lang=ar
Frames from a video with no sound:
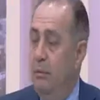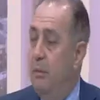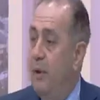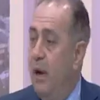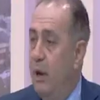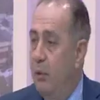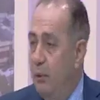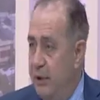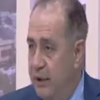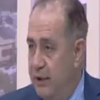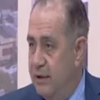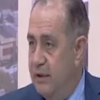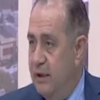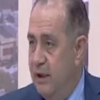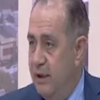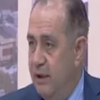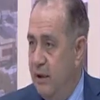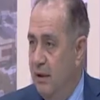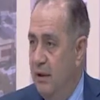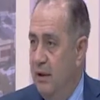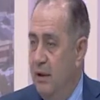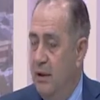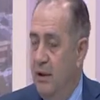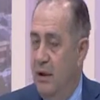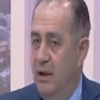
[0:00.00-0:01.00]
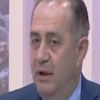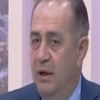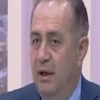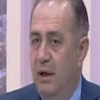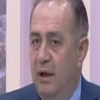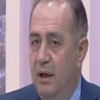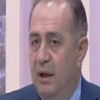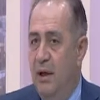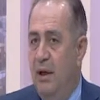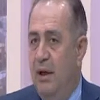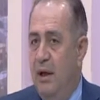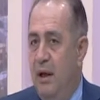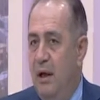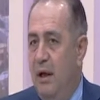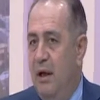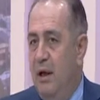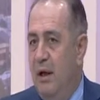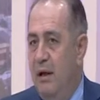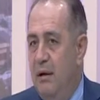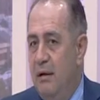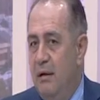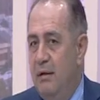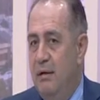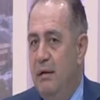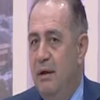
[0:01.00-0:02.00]
وبهويتها
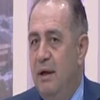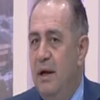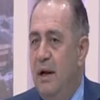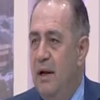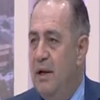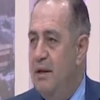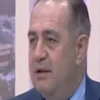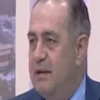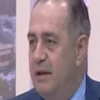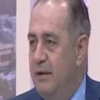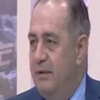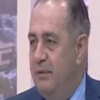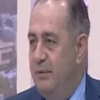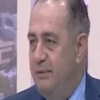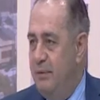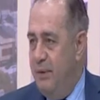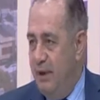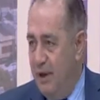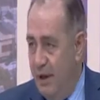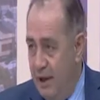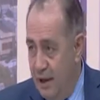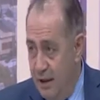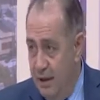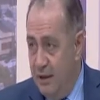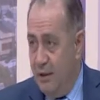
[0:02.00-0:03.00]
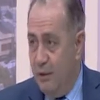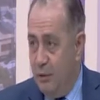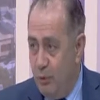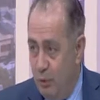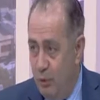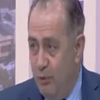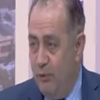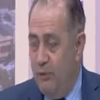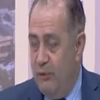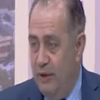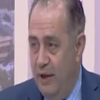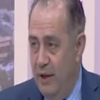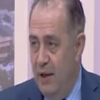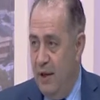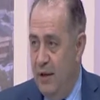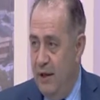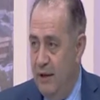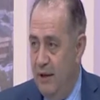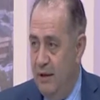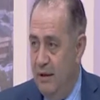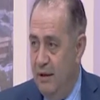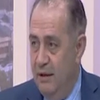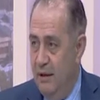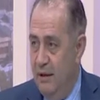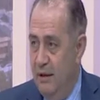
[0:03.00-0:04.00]
احنا للاسف في هذه الظروف
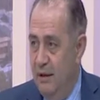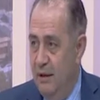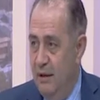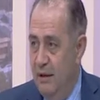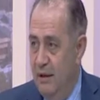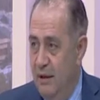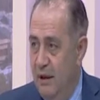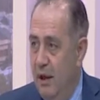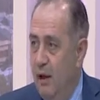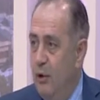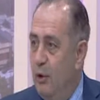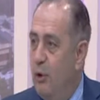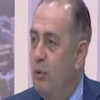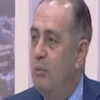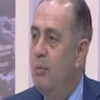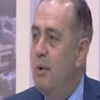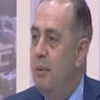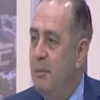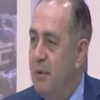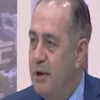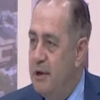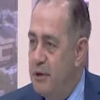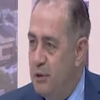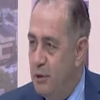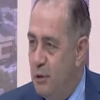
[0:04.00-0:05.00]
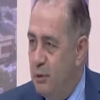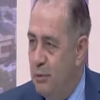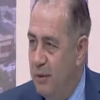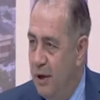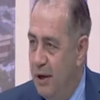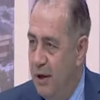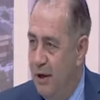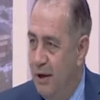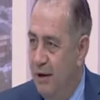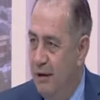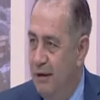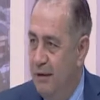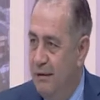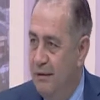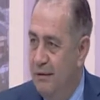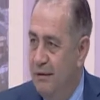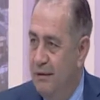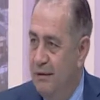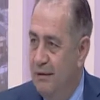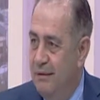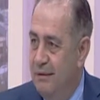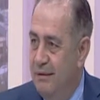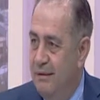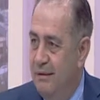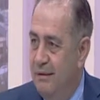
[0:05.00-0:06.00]
الان نحن امه مهزومه
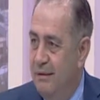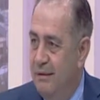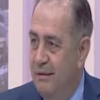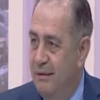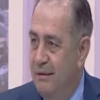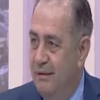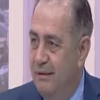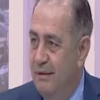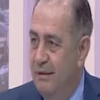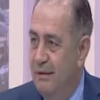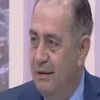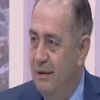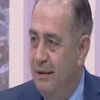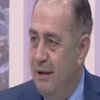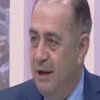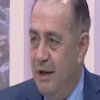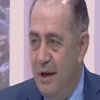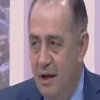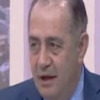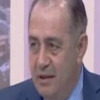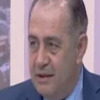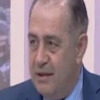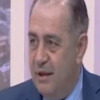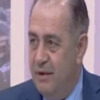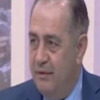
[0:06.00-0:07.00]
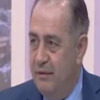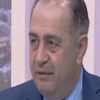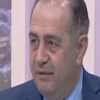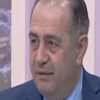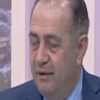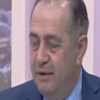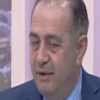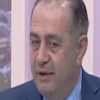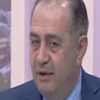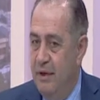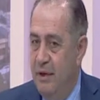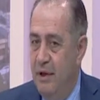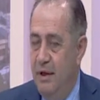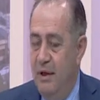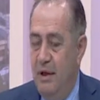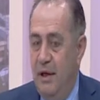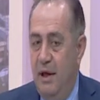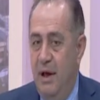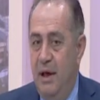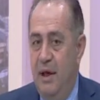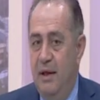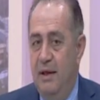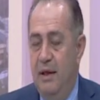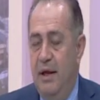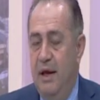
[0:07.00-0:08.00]
للاسف
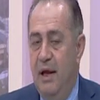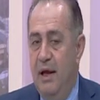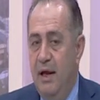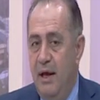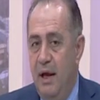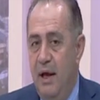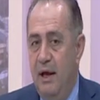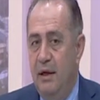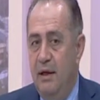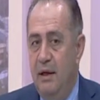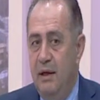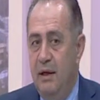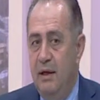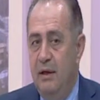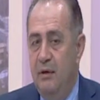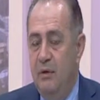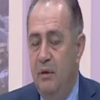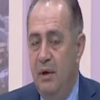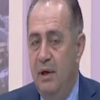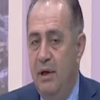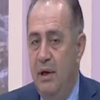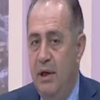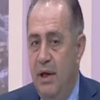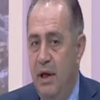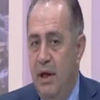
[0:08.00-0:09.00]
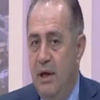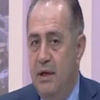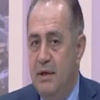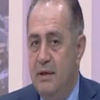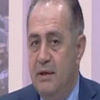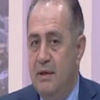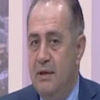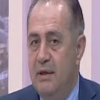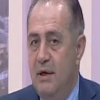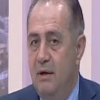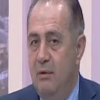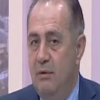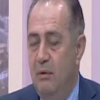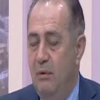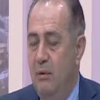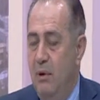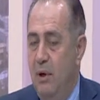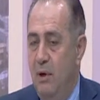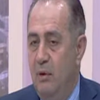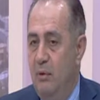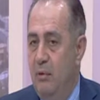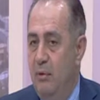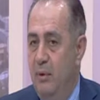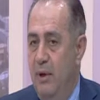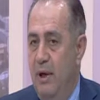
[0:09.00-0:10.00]
هذا لا يعني انه انا يائس
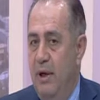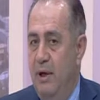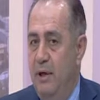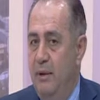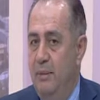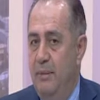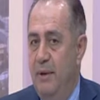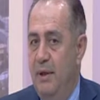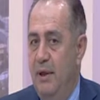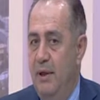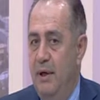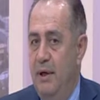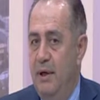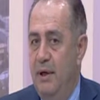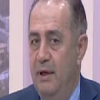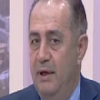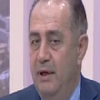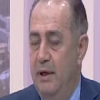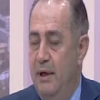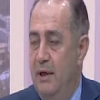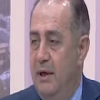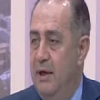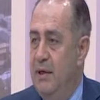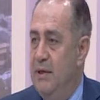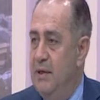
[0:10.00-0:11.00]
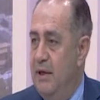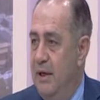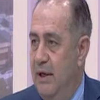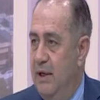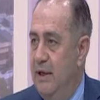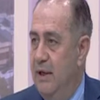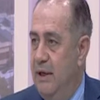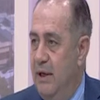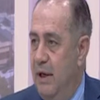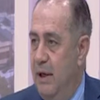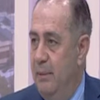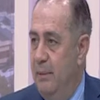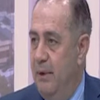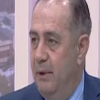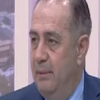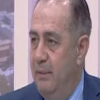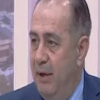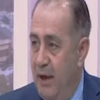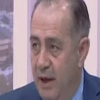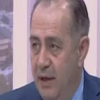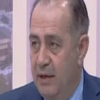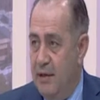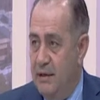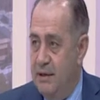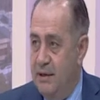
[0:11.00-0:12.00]
او او يعني مثلا ليس لدي امل
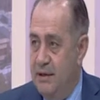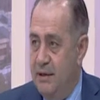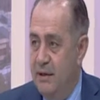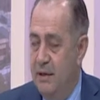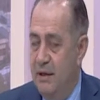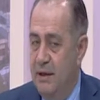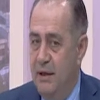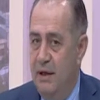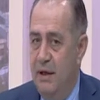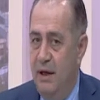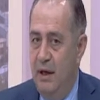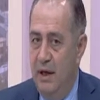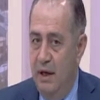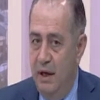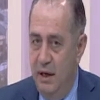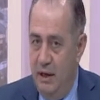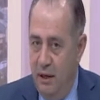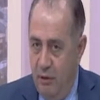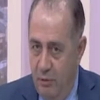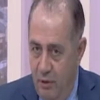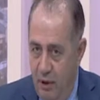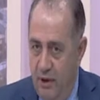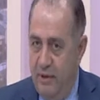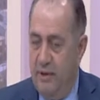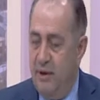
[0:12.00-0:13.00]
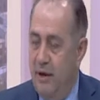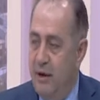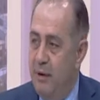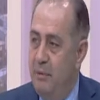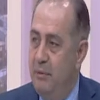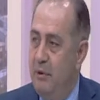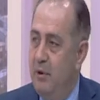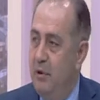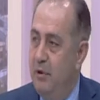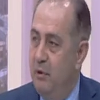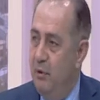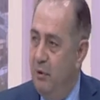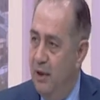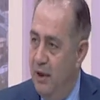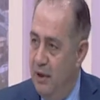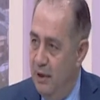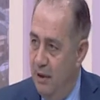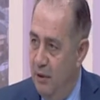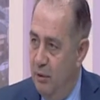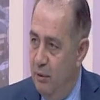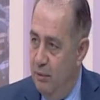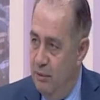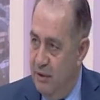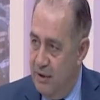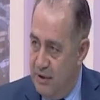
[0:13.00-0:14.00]
بالعكس انا واثق من انه
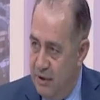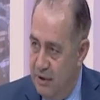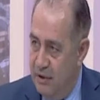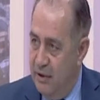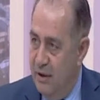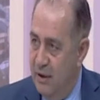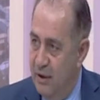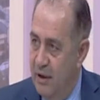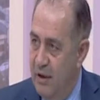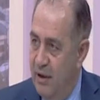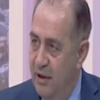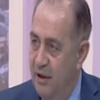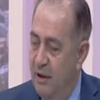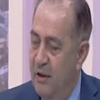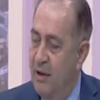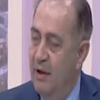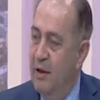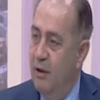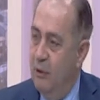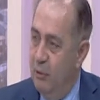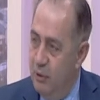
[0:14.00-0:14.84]
هذه الامه ستنهض